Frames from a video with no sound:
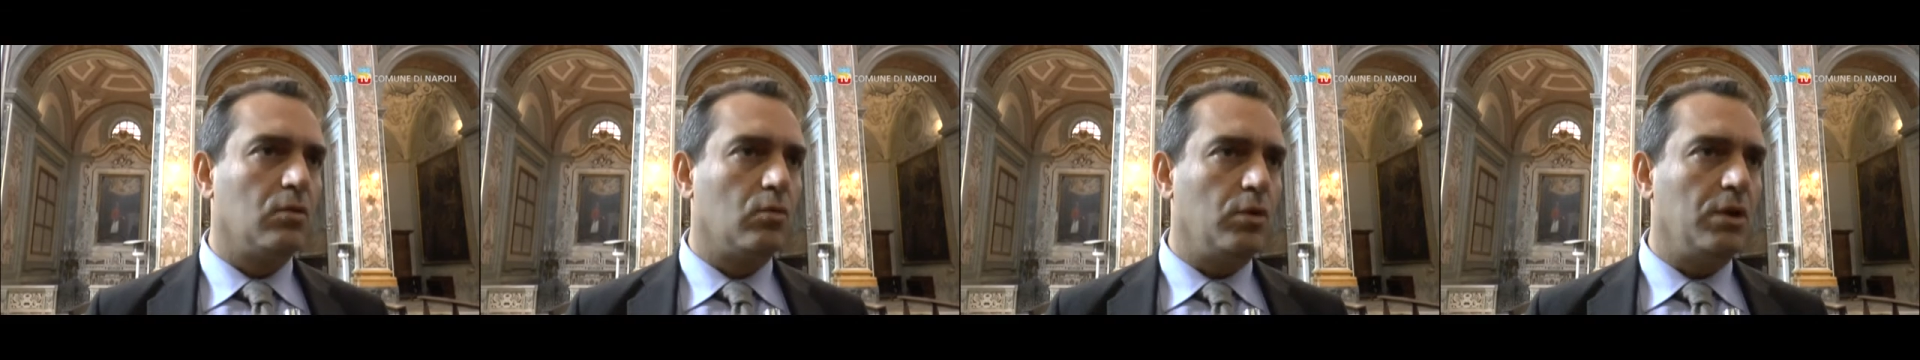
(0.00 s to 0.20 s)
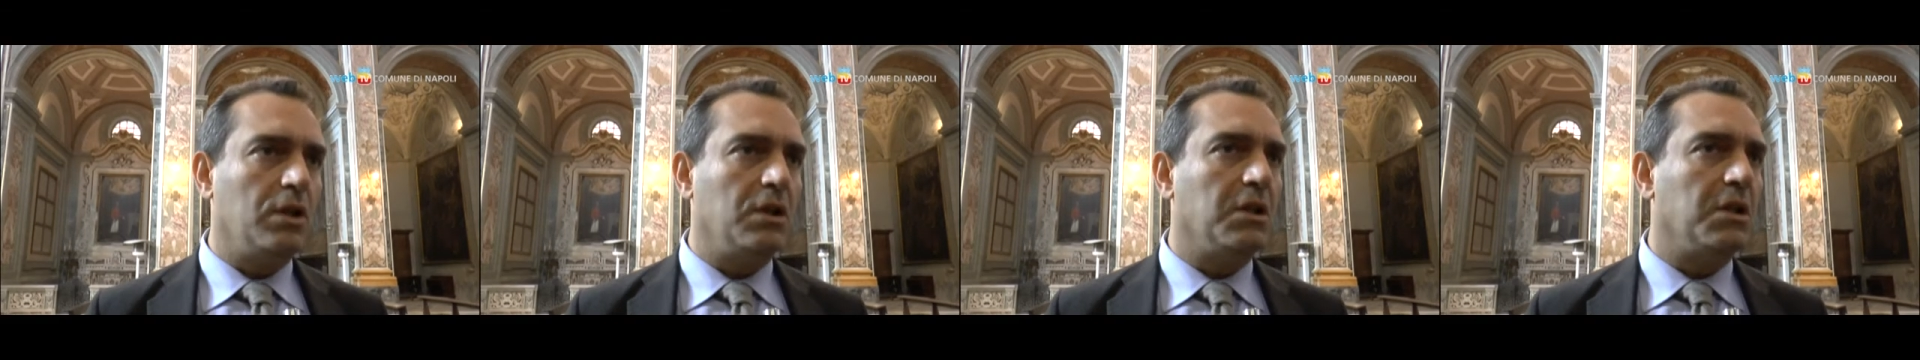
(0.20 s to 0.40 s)

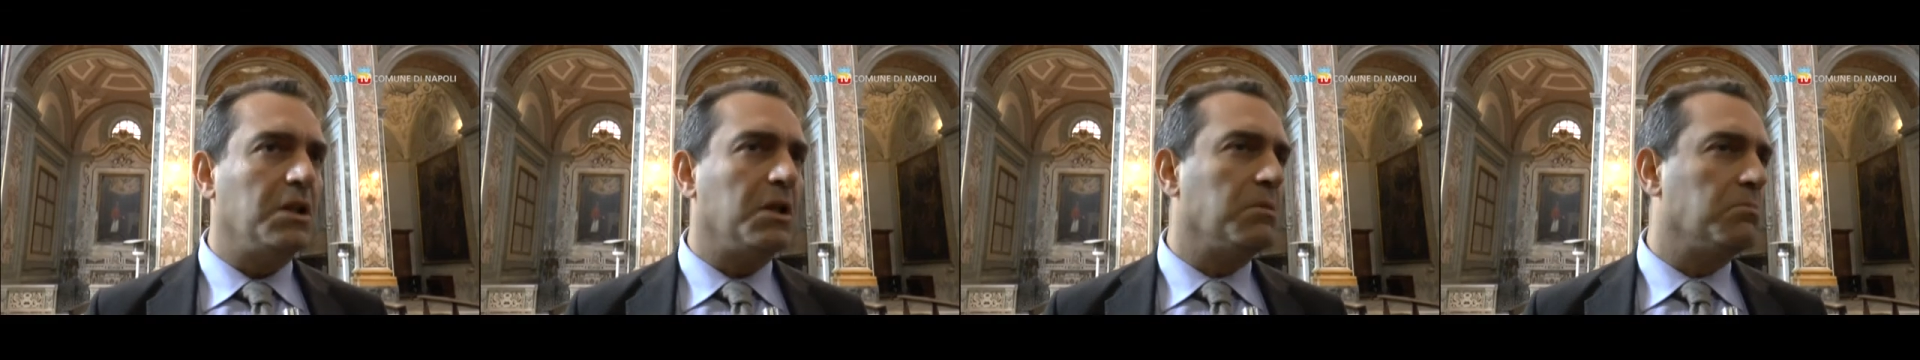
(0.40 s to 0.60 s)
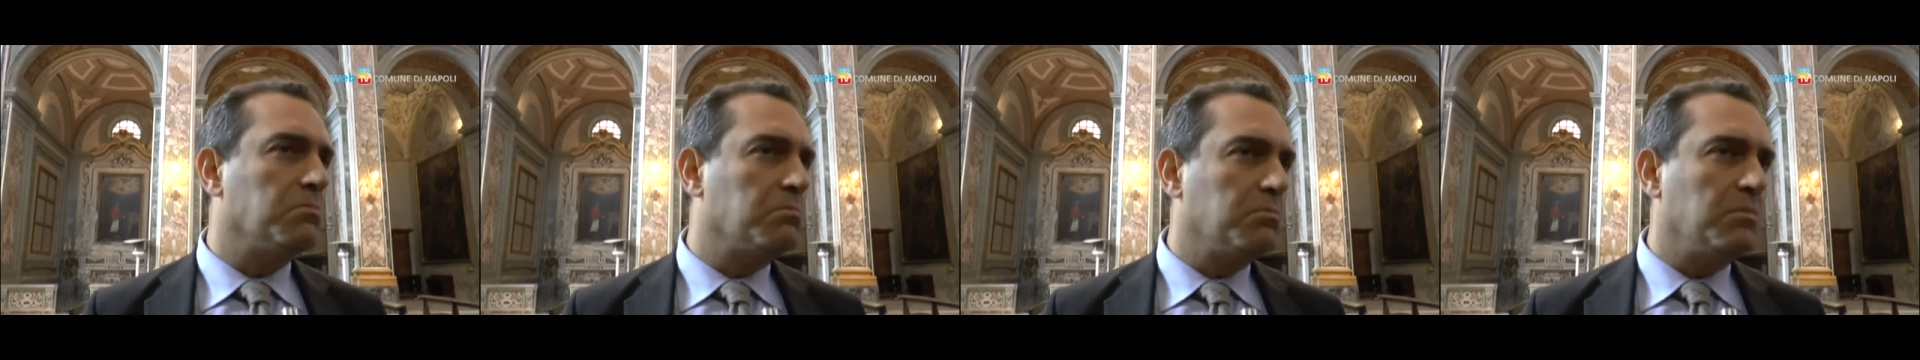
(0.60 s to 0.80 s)

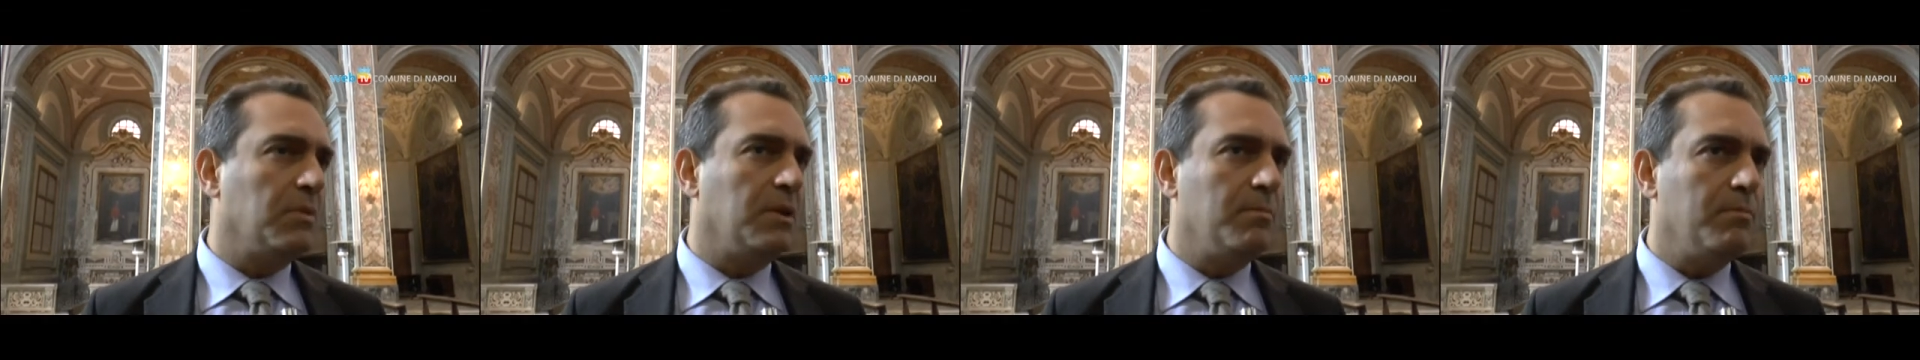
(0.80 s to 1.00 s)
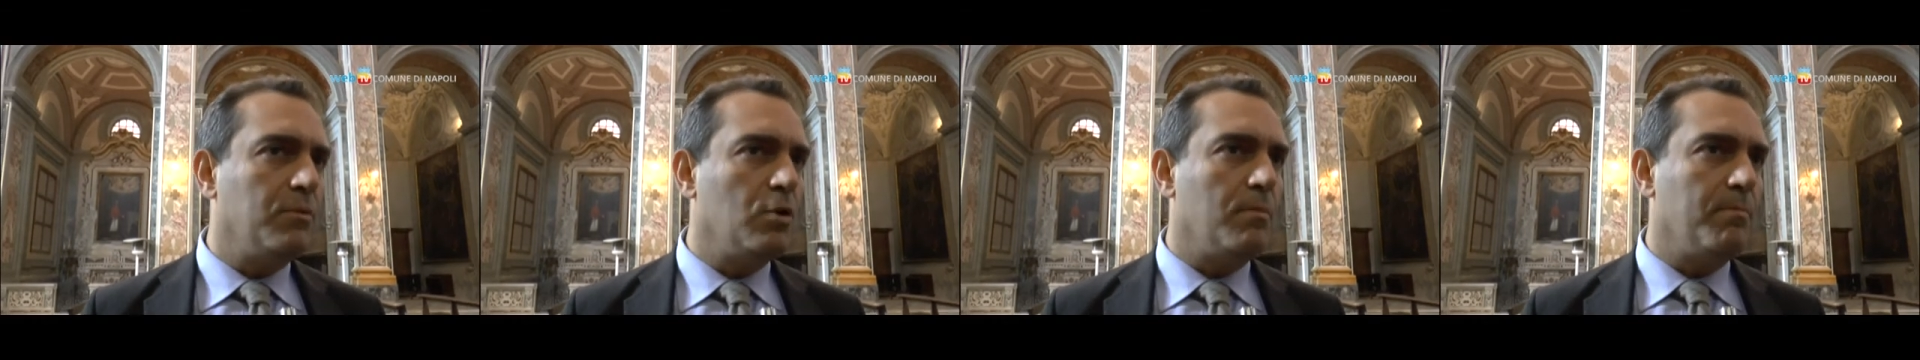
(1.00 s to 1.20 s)
quindi
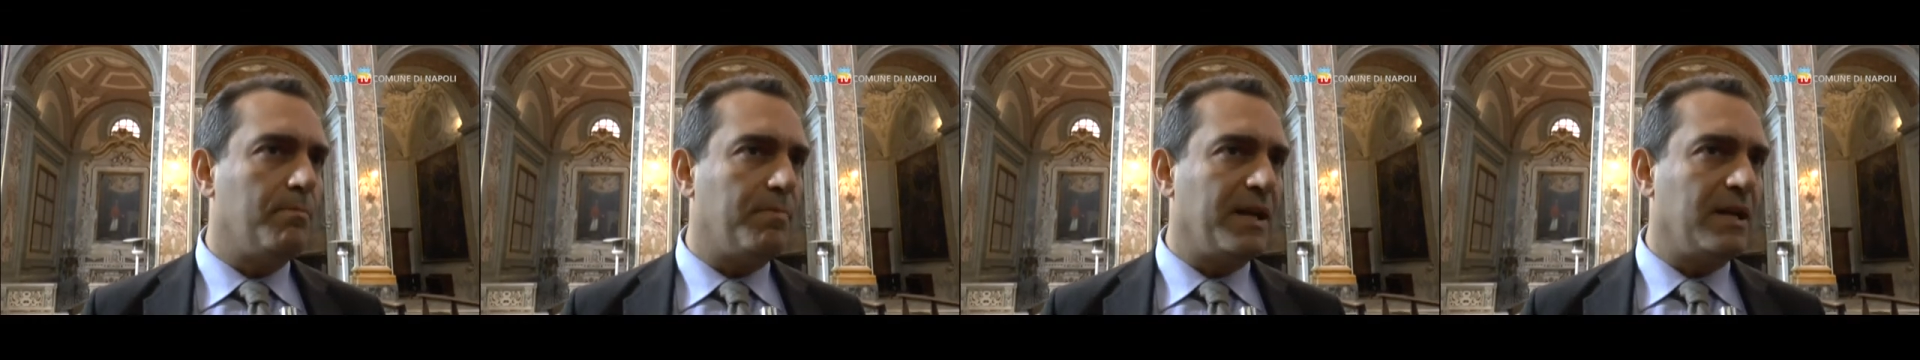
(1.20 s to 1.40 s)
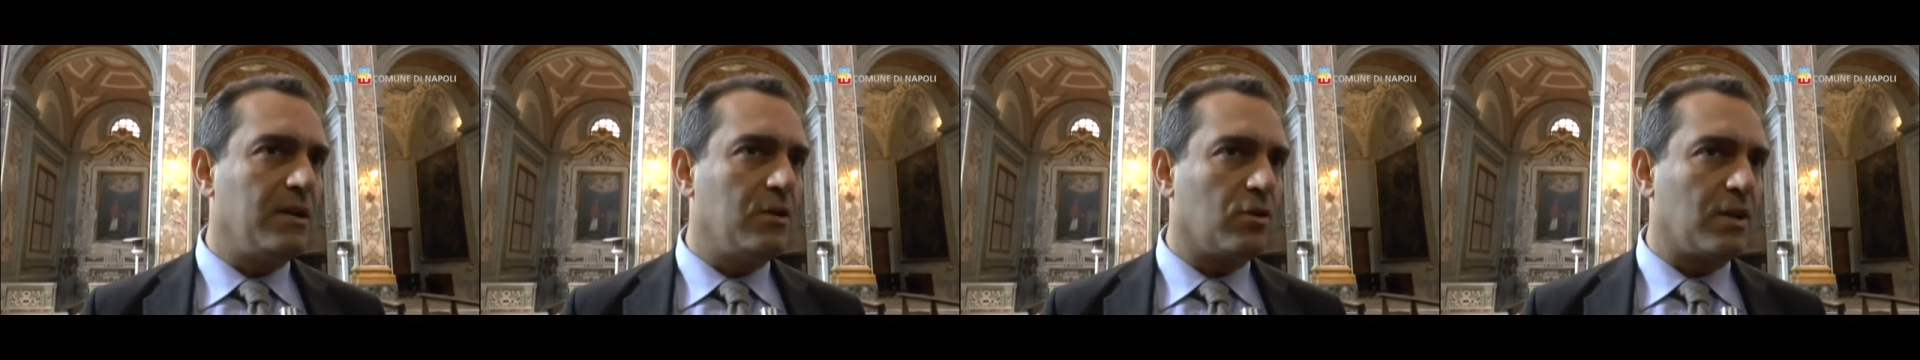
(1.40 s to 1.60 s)
il mio
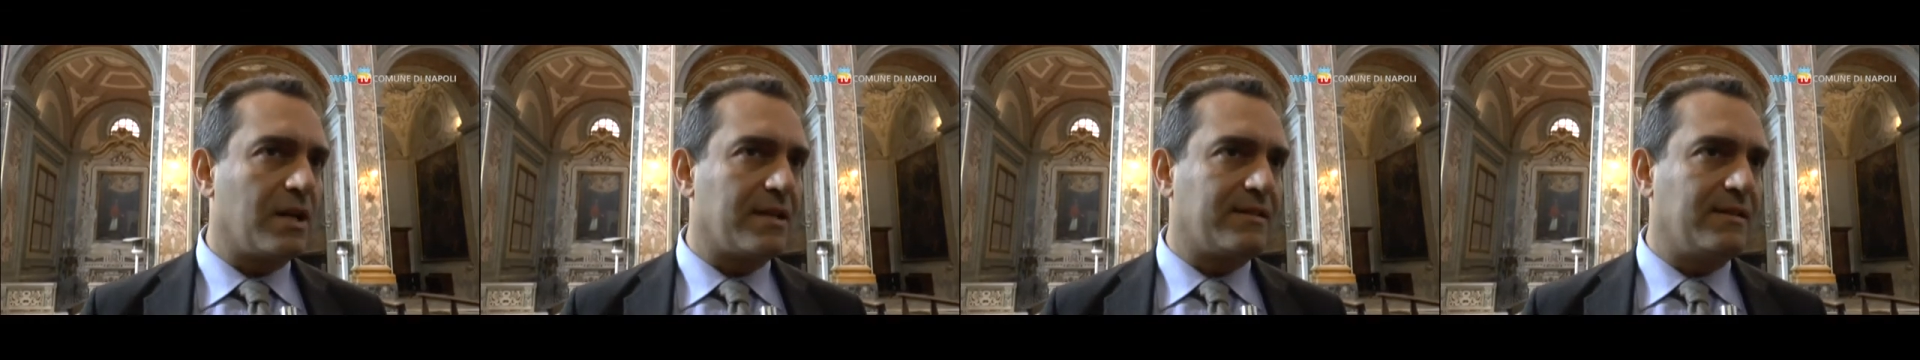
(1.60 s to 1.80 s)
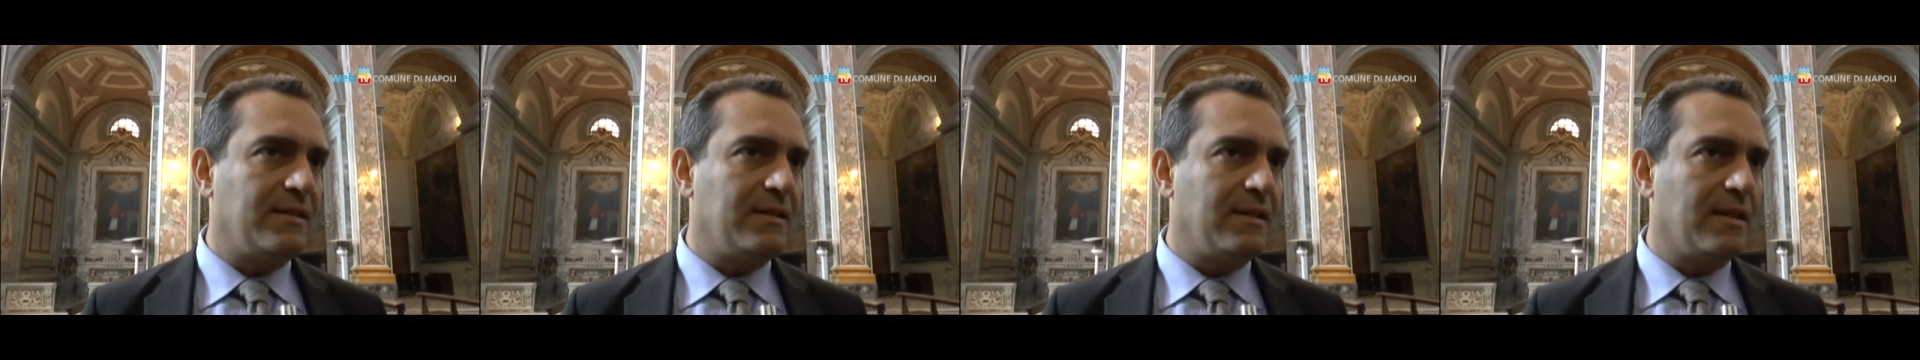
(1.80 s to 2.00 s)
impegno da
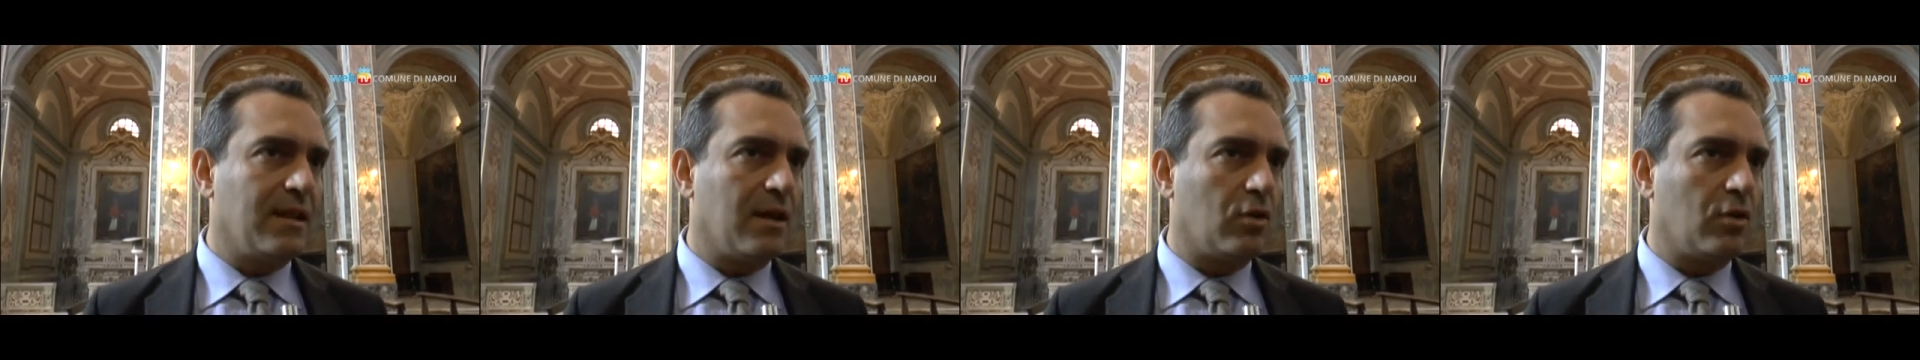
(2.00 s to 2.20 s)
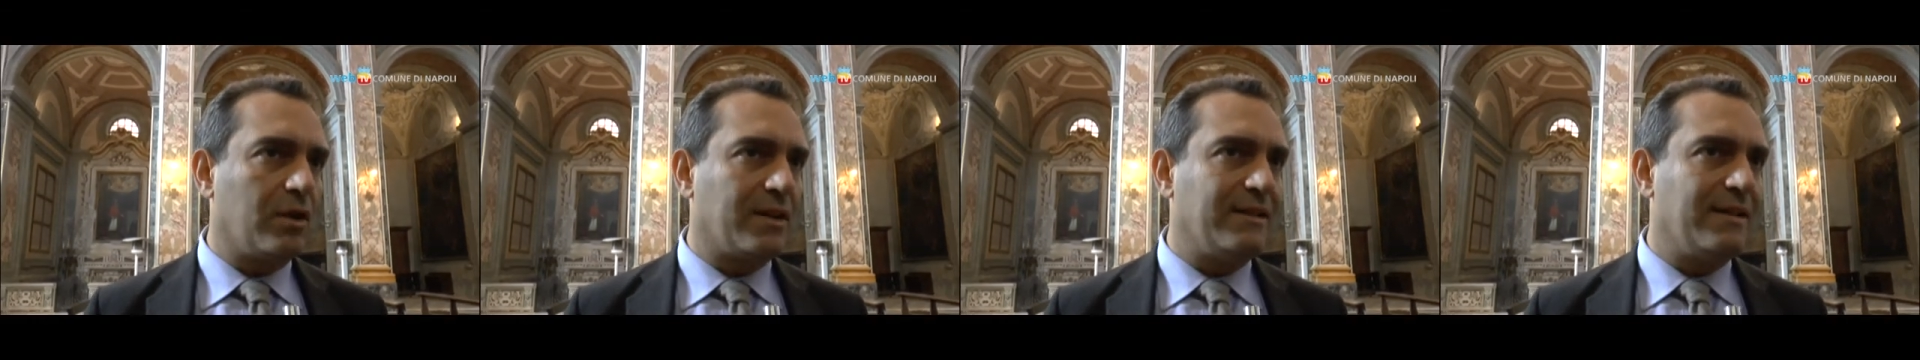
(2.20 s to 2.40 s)

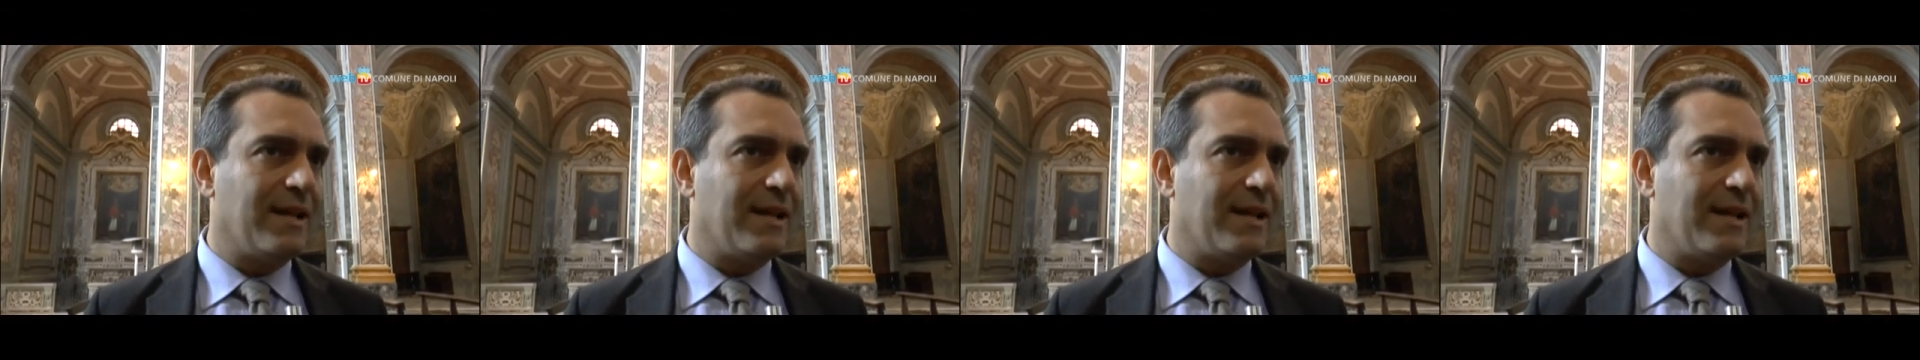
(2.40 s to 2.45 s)
sindaco è